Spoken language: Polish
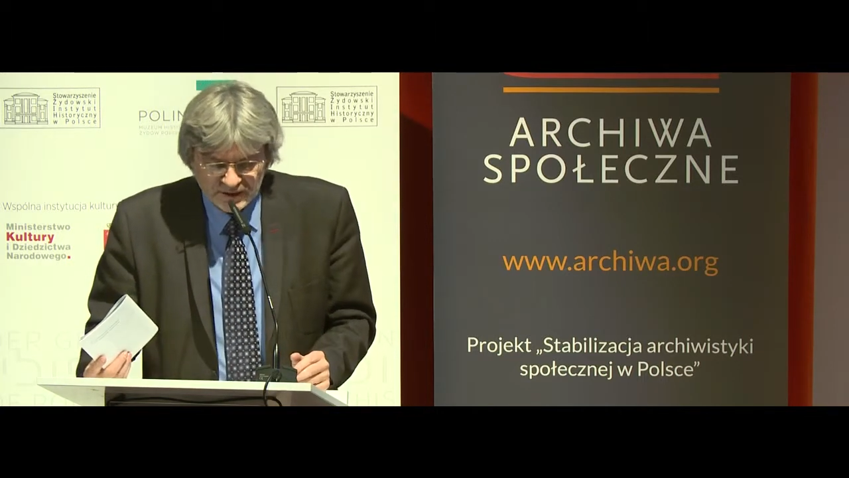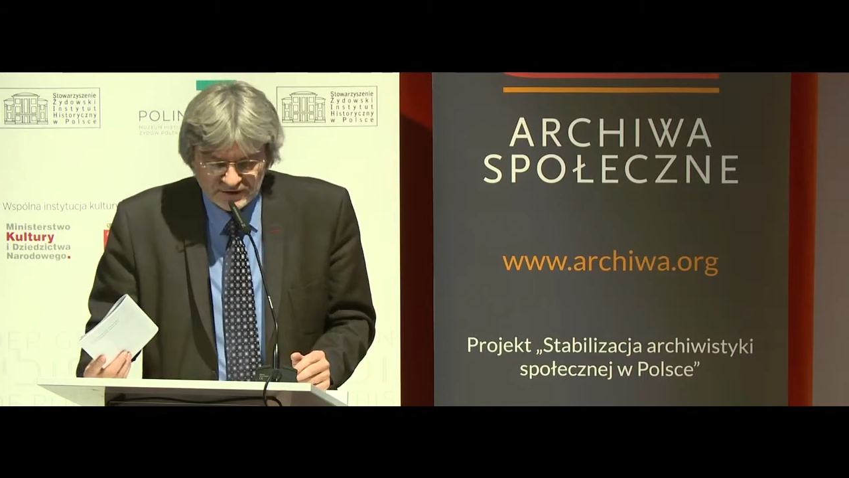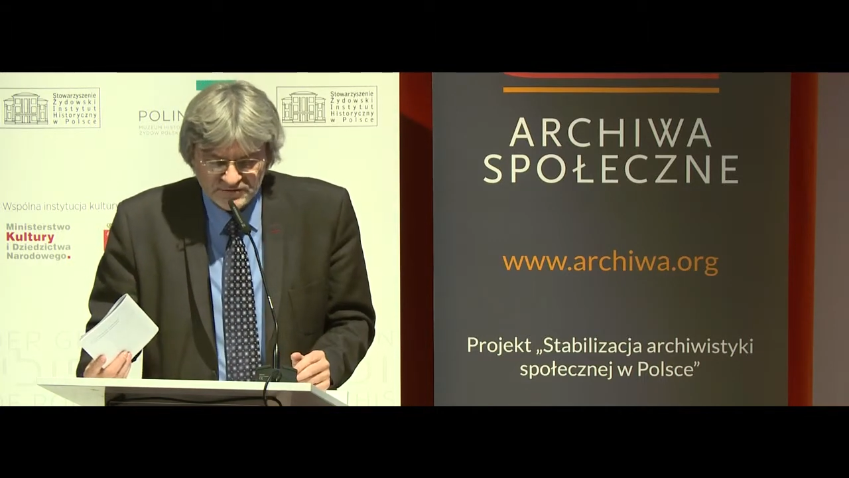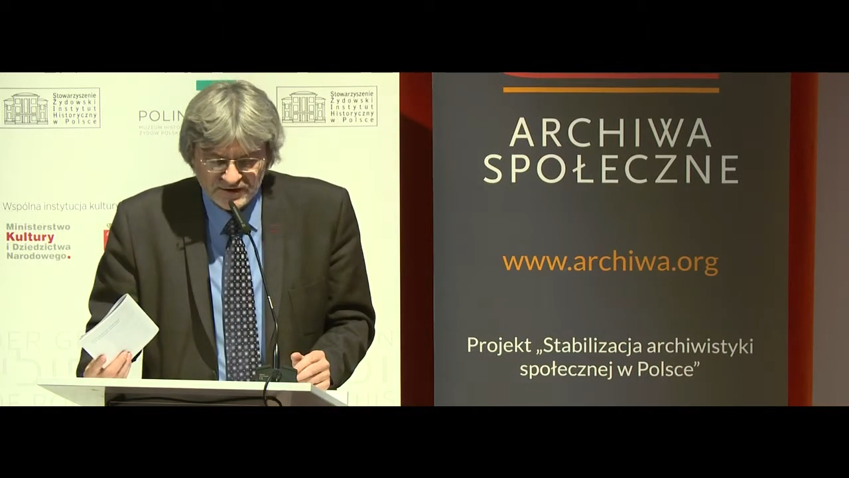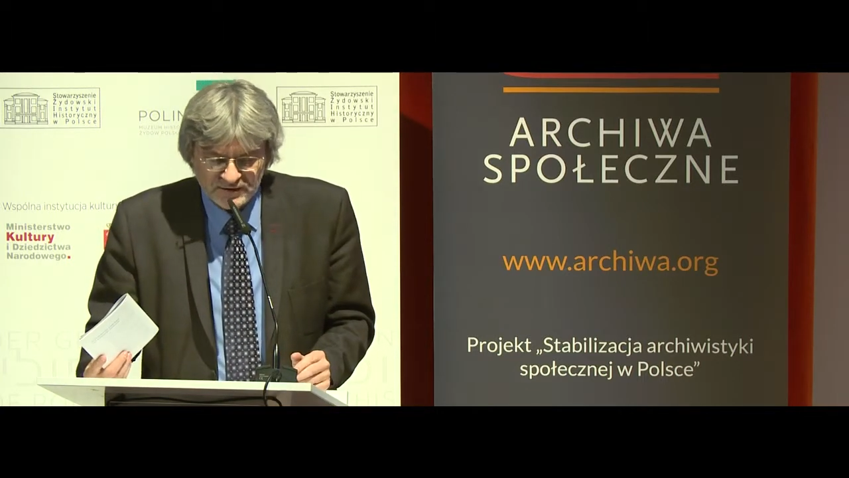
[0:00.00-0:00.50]

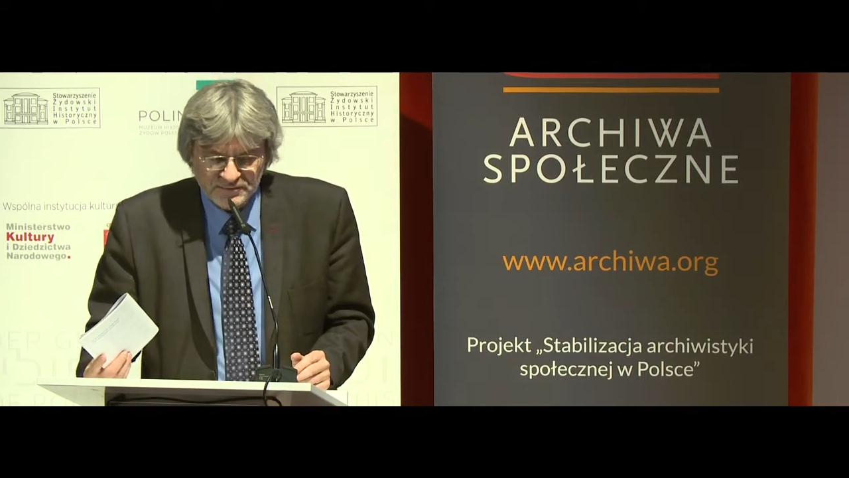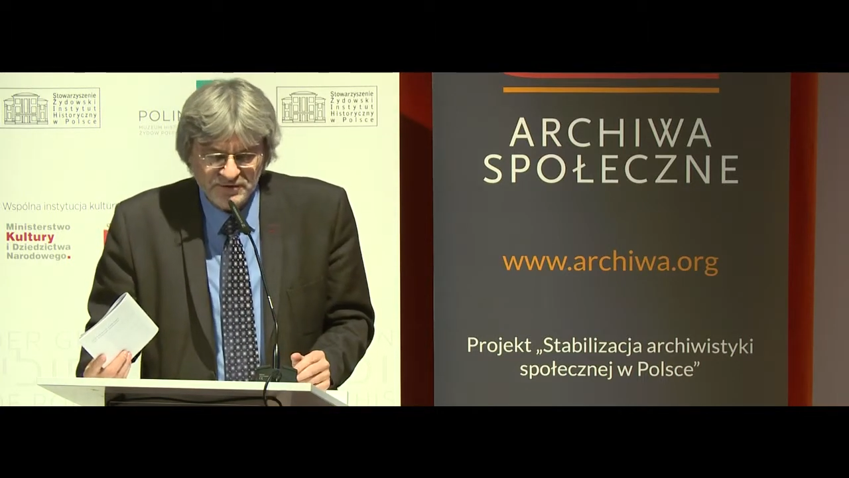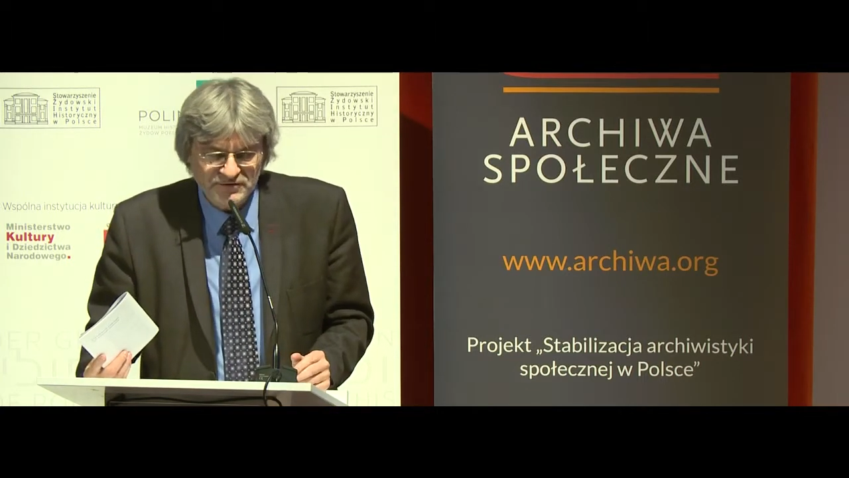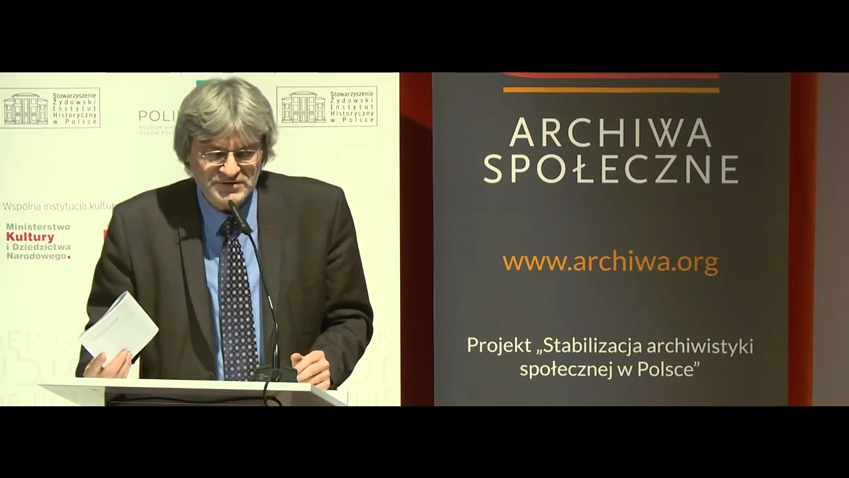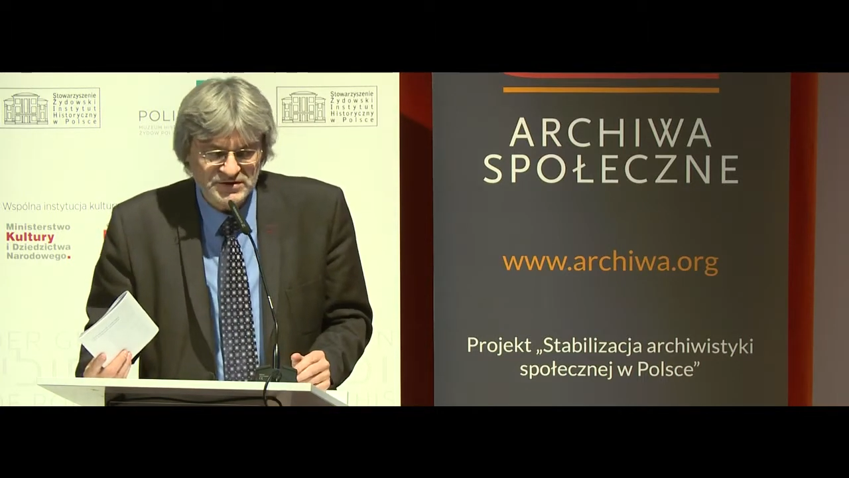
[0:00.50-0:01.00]
dwaj
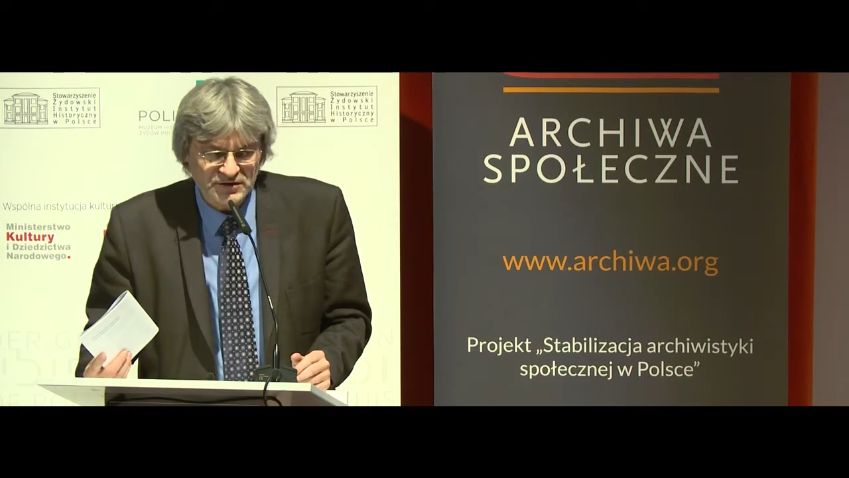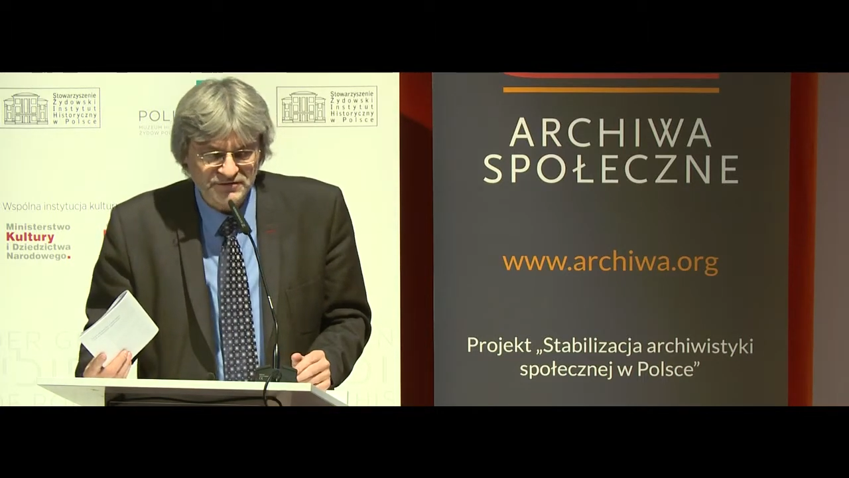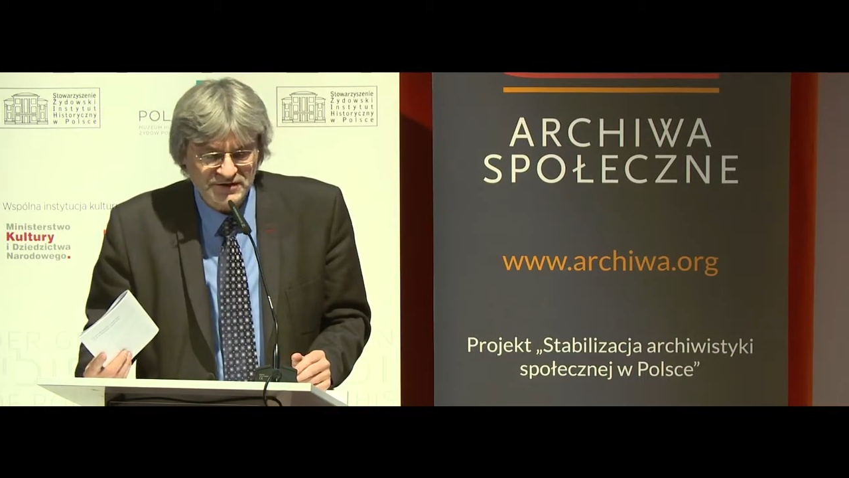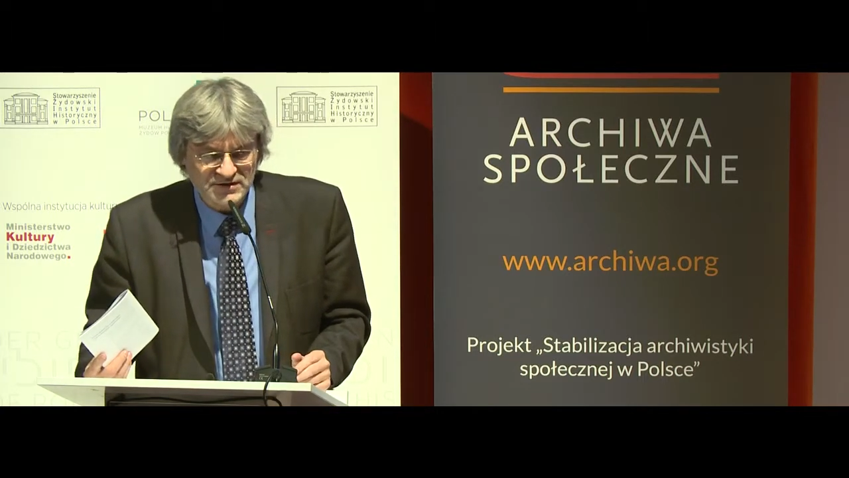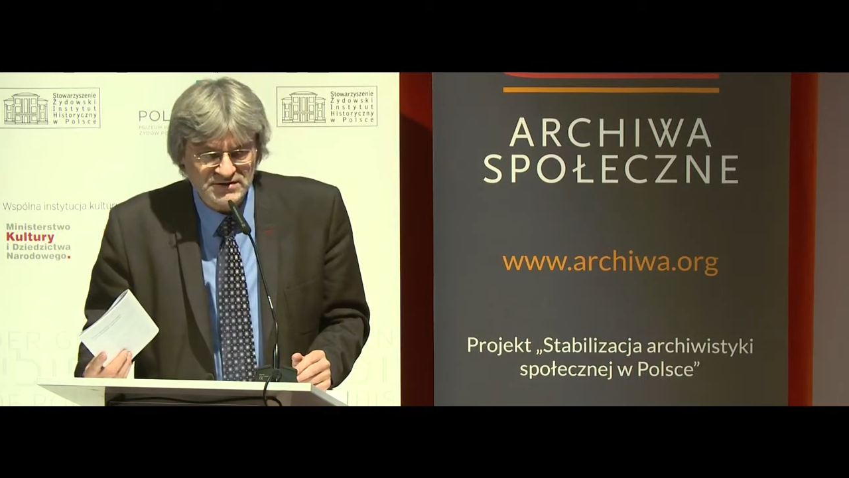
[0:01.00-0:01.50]

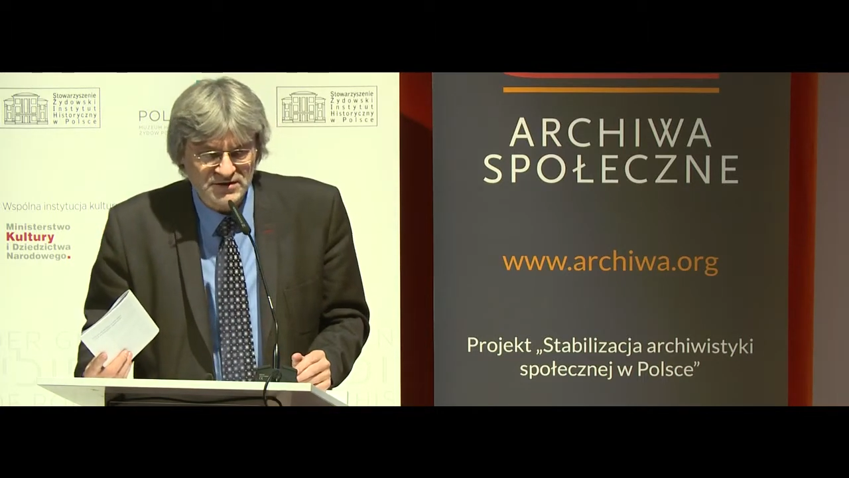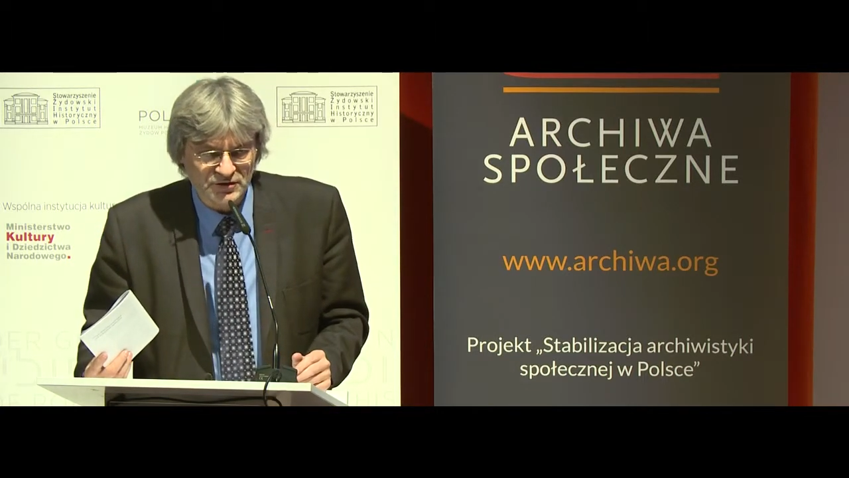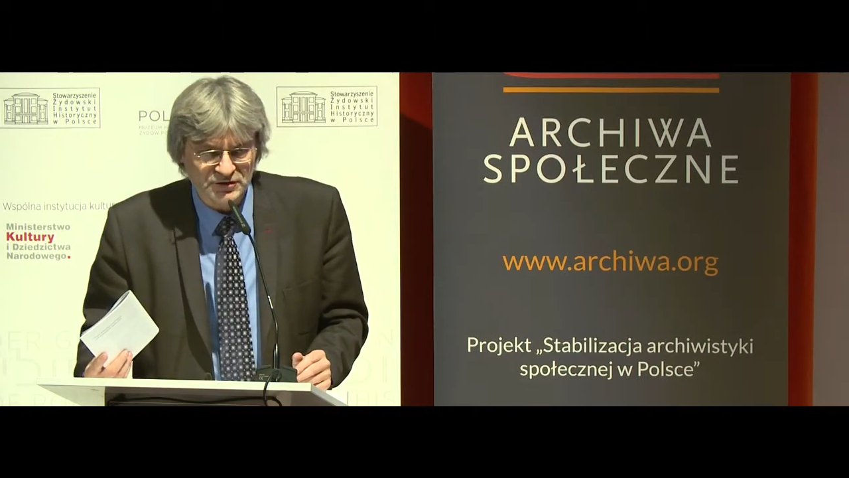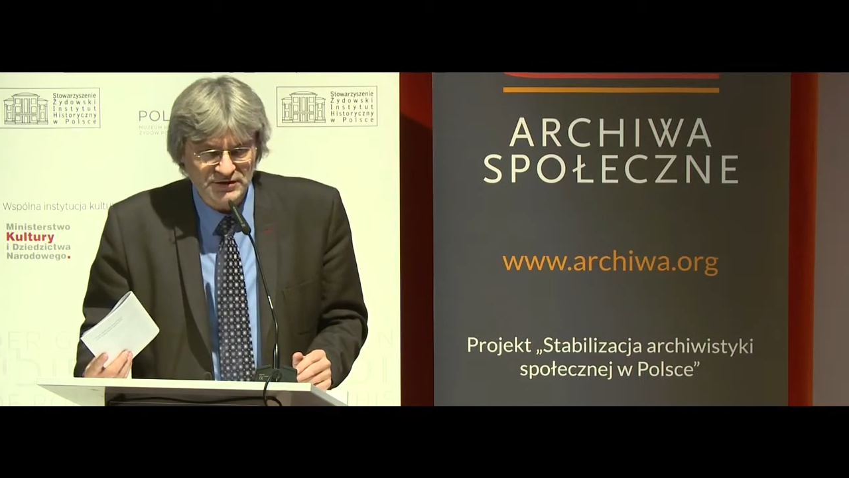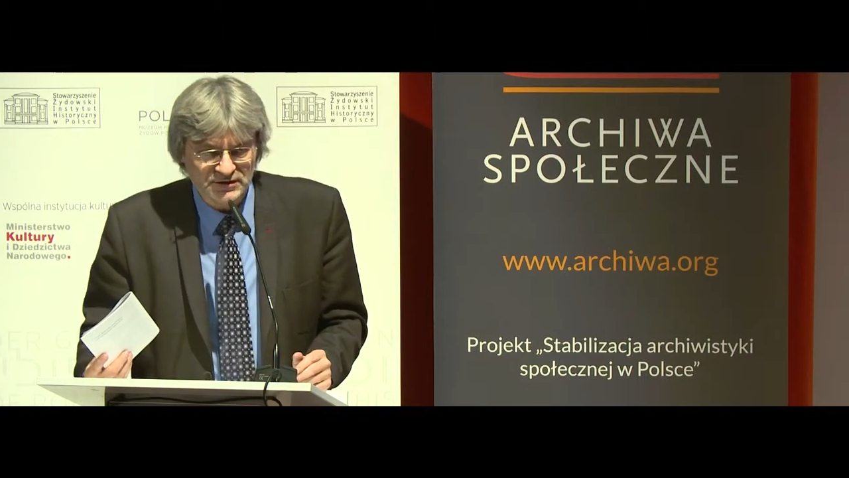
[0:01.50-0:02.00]
profesorowie
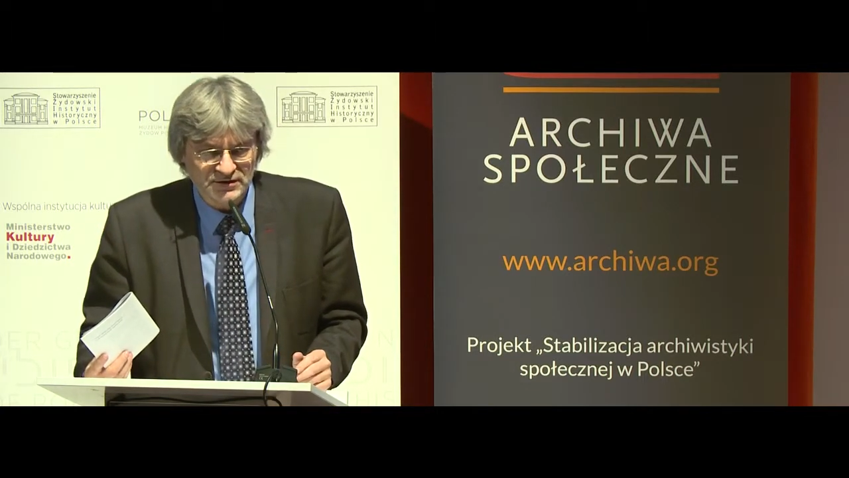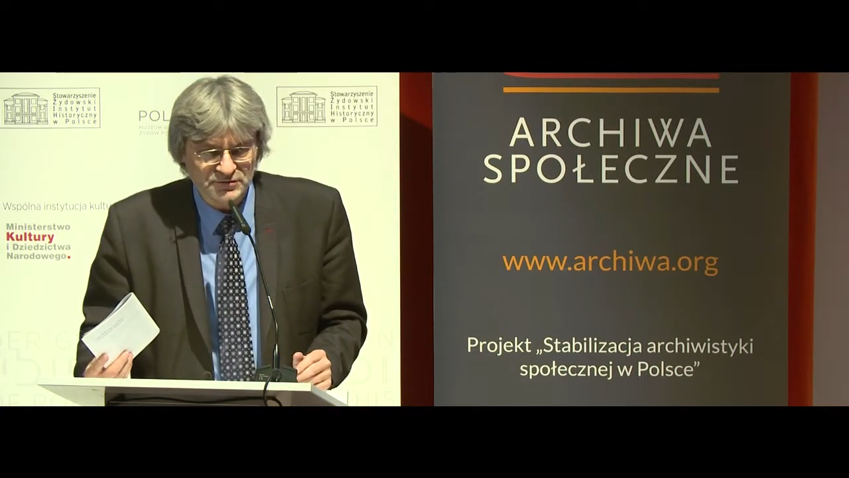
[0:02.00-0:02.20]
historii,